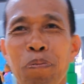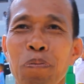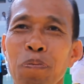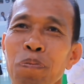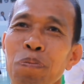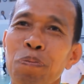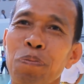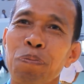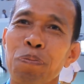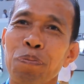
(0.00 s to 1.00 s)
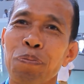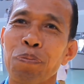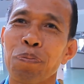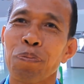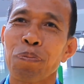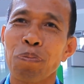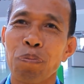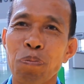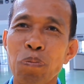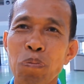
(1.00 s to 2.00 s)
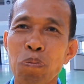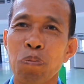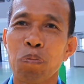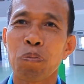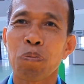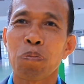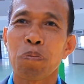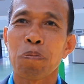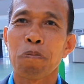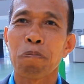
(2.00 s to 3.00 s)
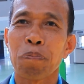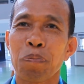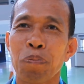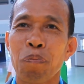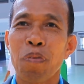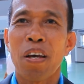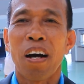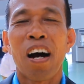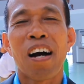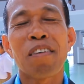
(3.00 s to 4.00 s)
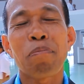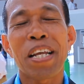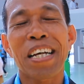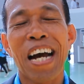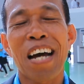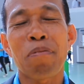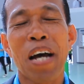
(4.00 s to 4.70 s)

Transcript: แล้วนอกจากสามวันนี้ทางศูนย์เราเปิดบริการอะไรครับอ๋อบริการ